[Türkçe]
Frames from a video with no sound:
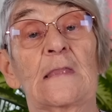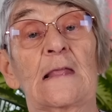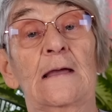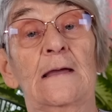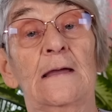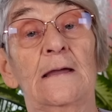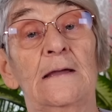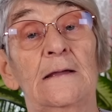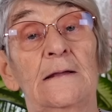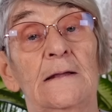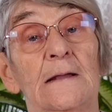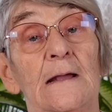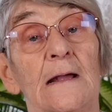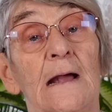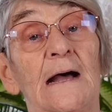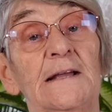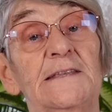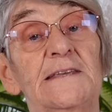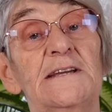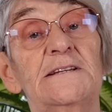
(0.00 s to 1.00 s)
e,
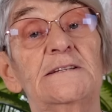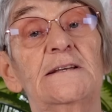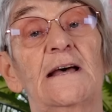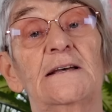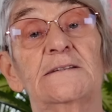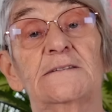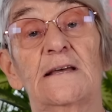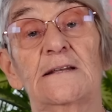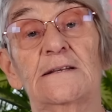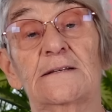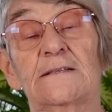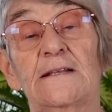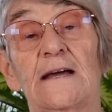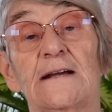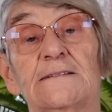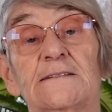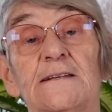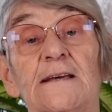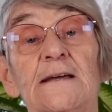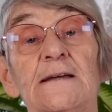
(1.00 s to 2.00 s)
ateşli
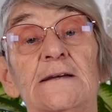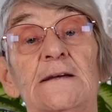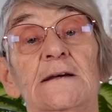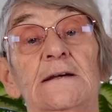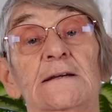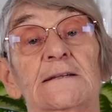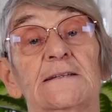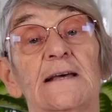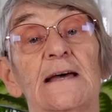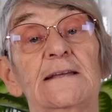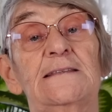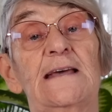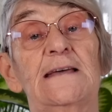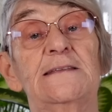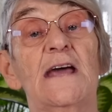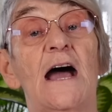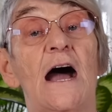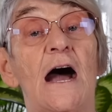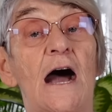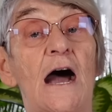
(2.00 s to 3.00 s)
hastalıklarda
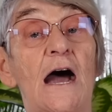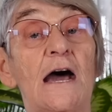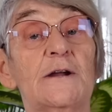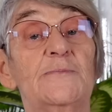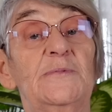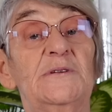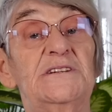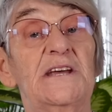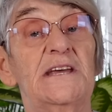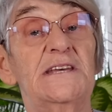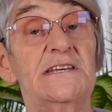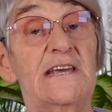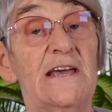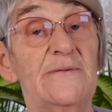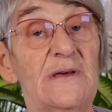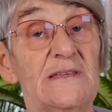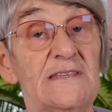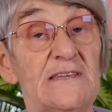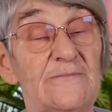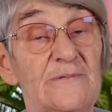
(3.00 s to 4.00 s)
Zaten ağır bir şey
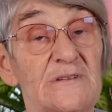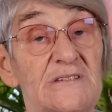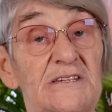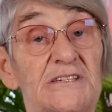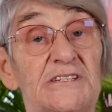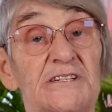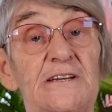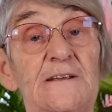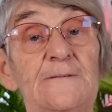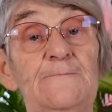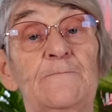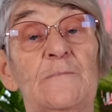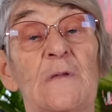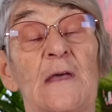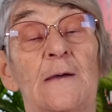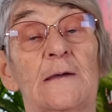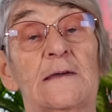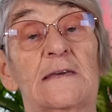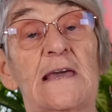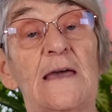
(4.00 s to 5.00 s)
yiyemediğimiz için
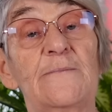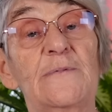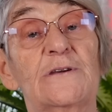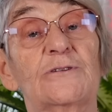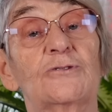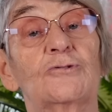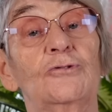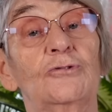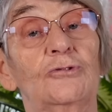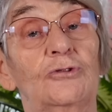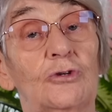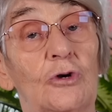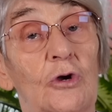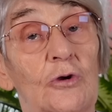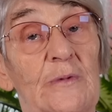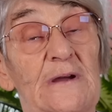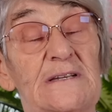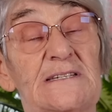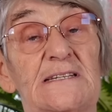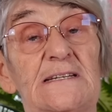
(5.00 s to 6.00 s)
kemik suyu
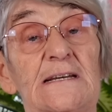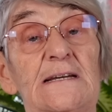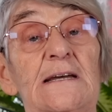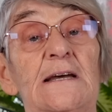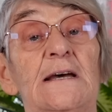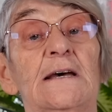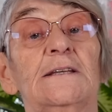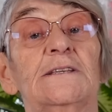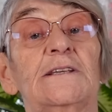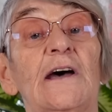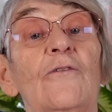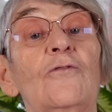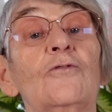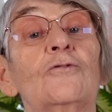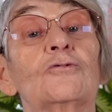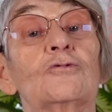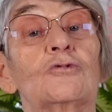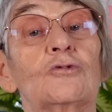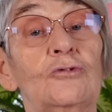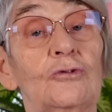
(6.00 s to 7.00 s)
çorbası,
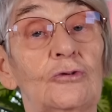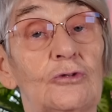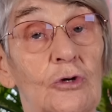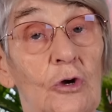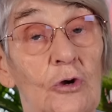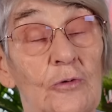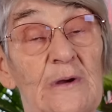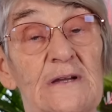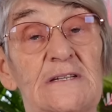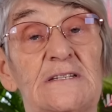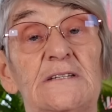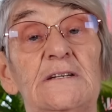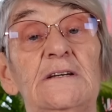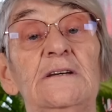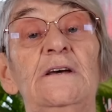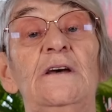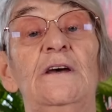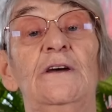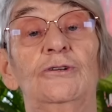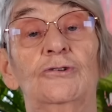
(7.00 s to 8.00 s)
tavuk suyu
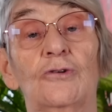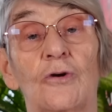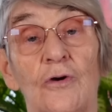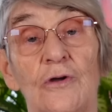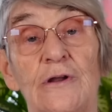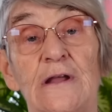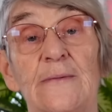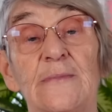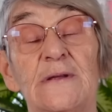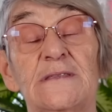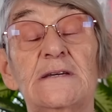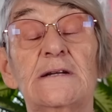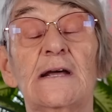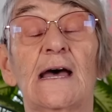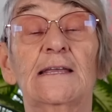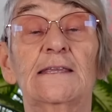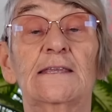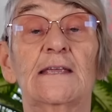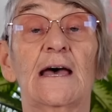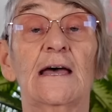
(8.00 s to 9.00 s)
çorbası çok önemlidir.
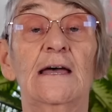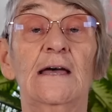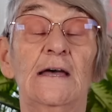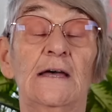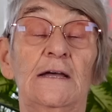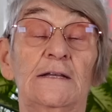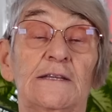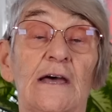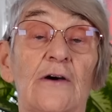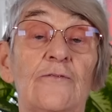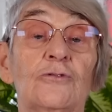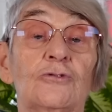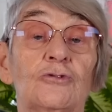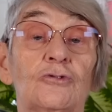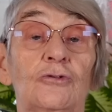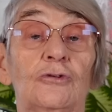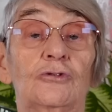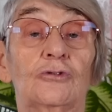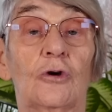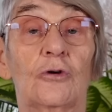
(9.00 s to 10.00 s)
Hatta tavuk
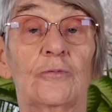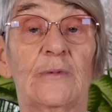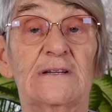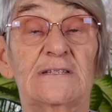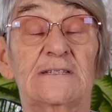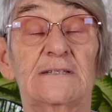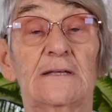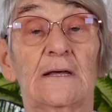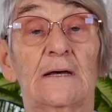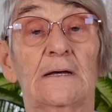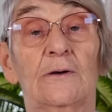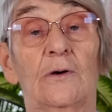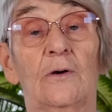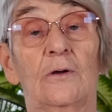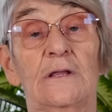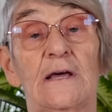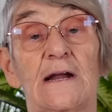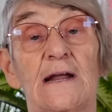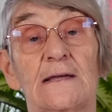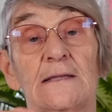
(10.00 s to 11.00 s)
suyu çorbası
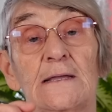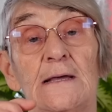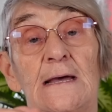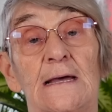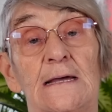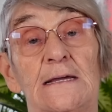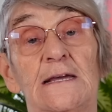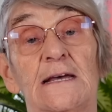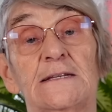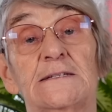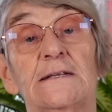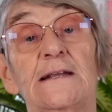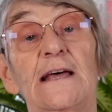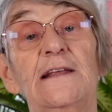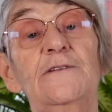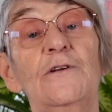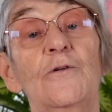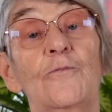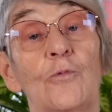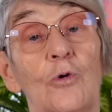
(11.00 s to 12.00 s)
olarak
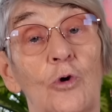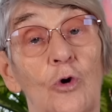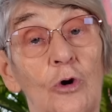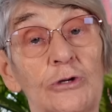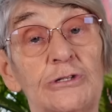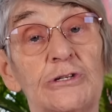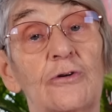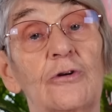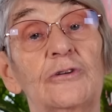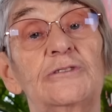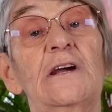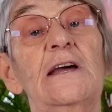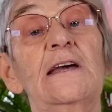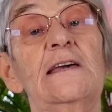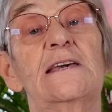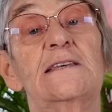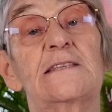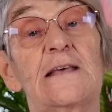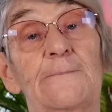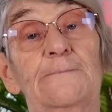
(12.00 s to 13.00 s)
yazılan koca koca
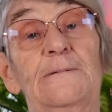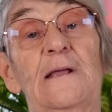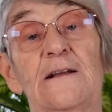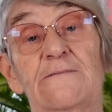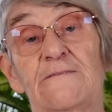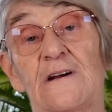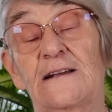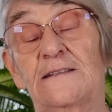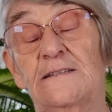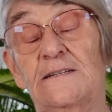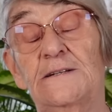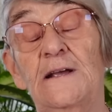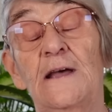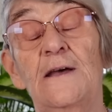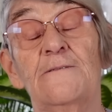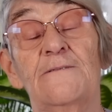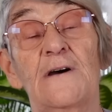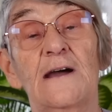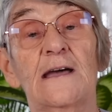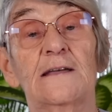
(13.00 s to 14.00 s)
kitaplar vardır.
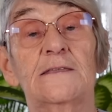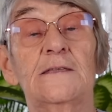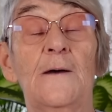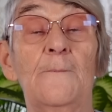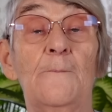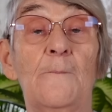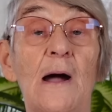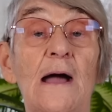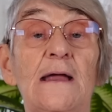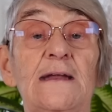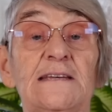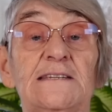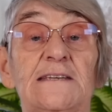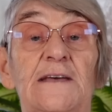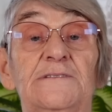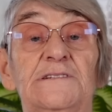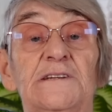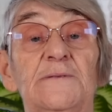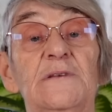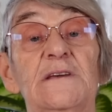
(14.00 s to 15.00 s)
Fakat
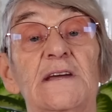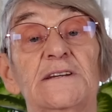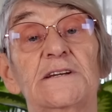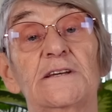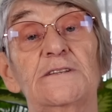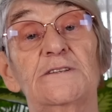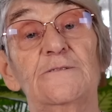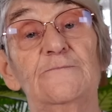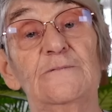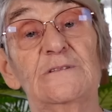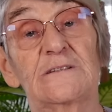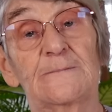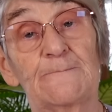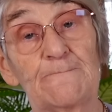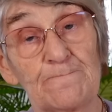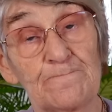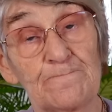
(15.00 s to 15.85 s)
maalesef şimdi yaşadığımız